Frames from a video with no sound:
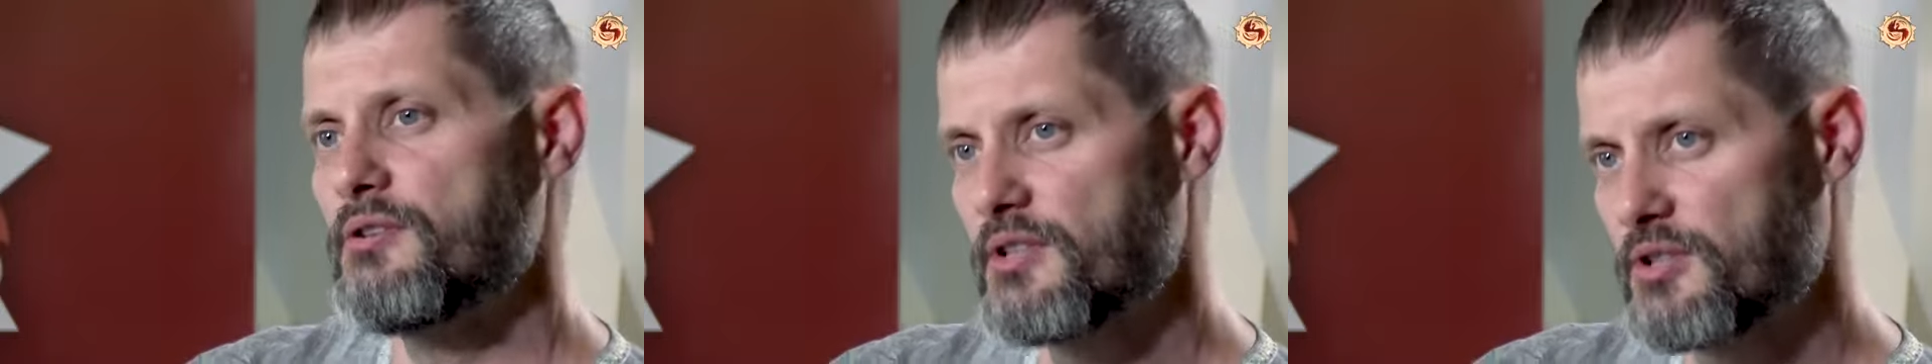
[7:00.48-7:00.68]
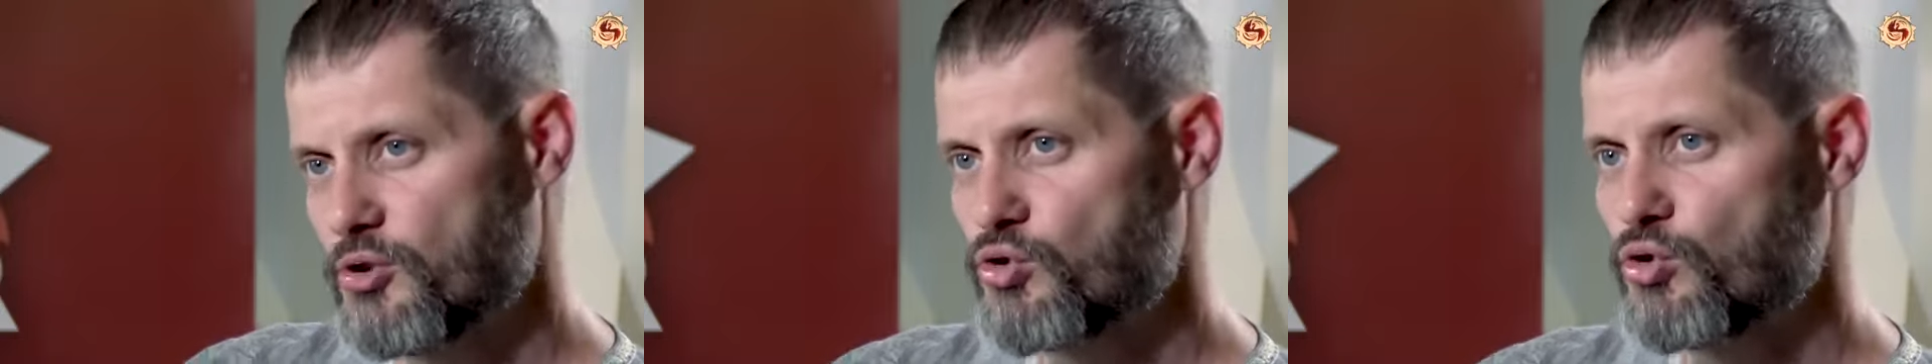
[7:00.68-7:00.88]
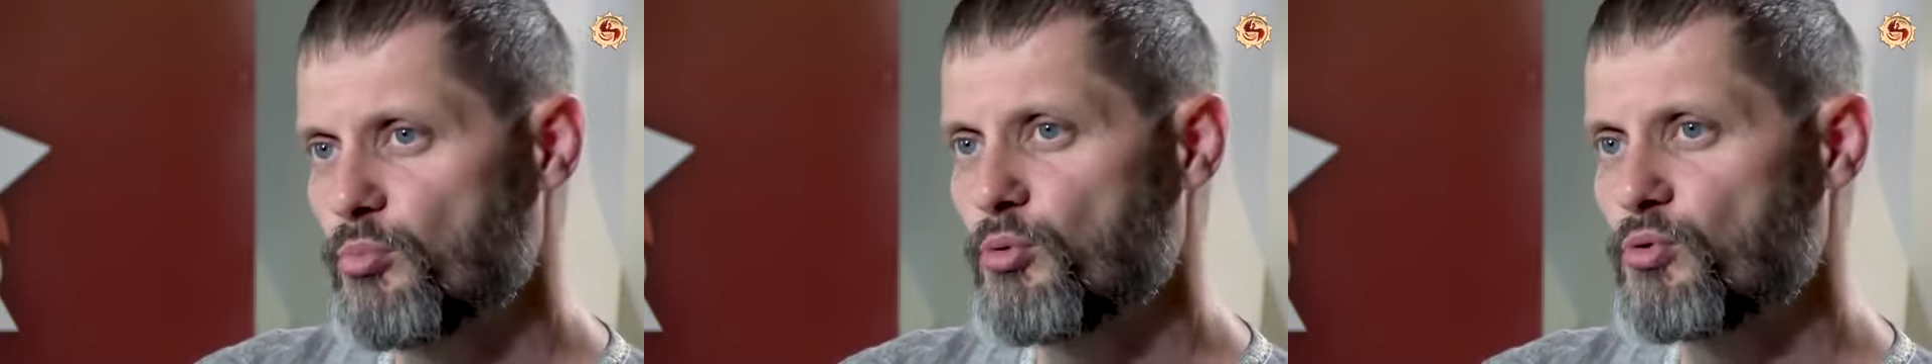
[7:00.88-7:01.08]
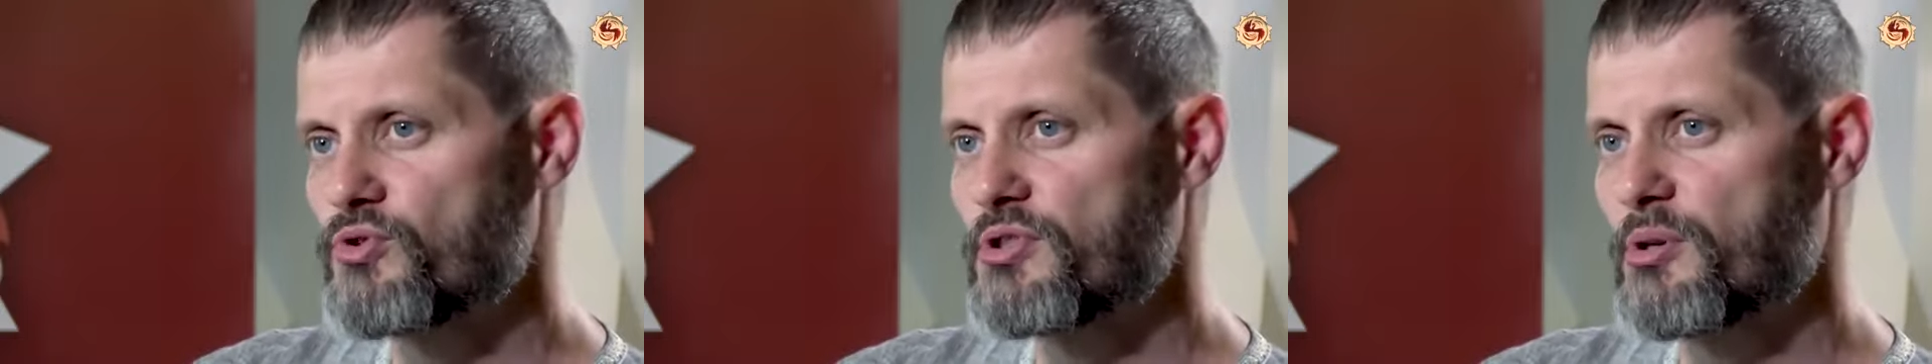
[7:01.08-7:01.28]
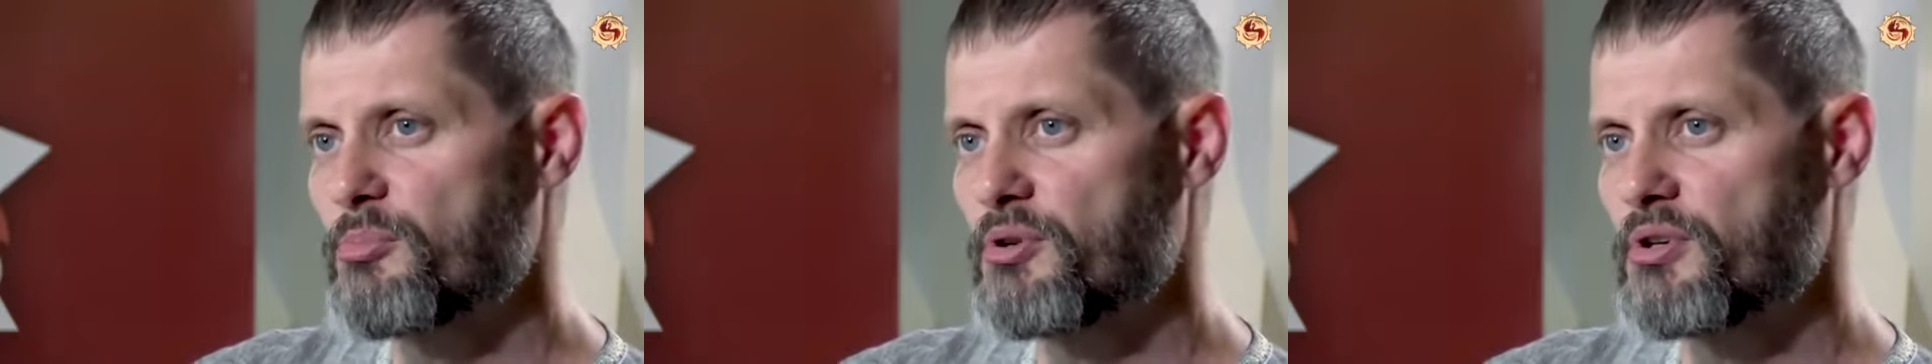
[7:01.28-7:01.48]
Надо еще
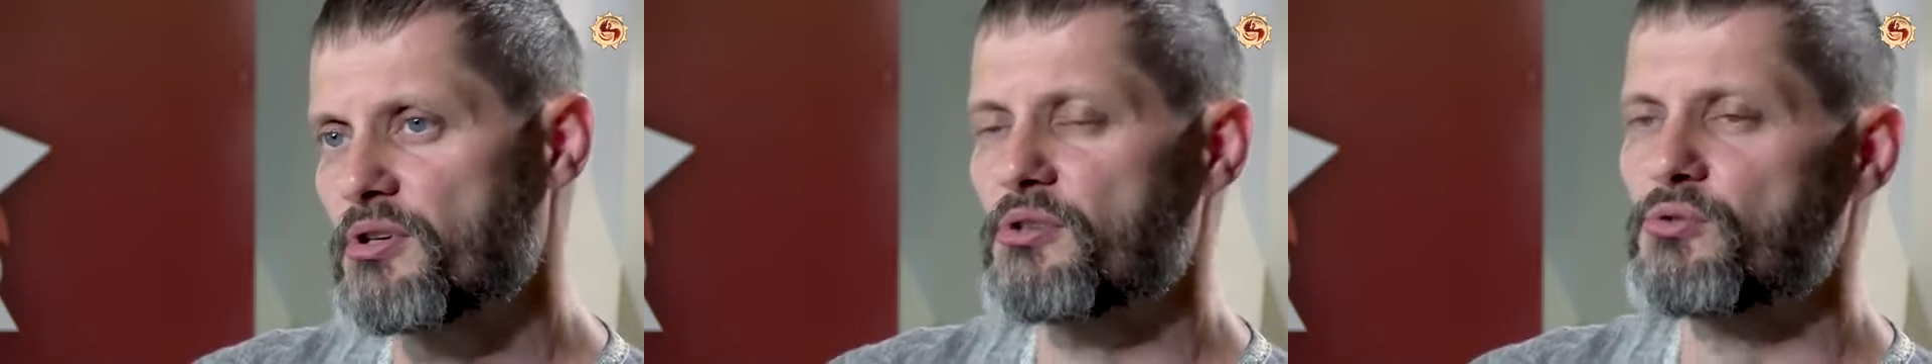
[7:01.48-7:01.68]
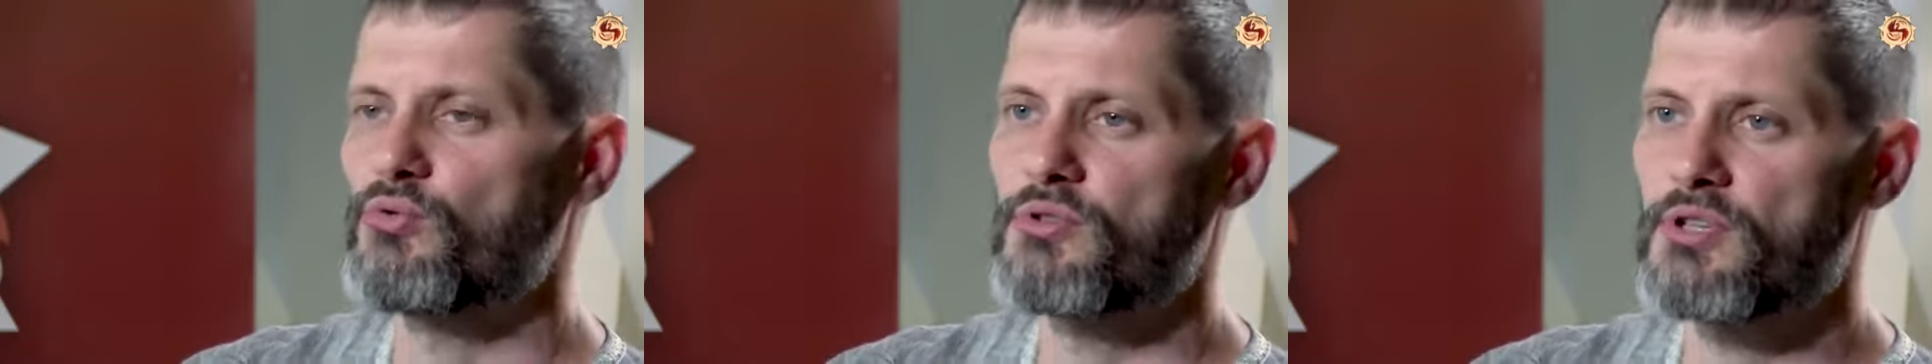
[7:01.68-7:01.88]
полчаса поиграть.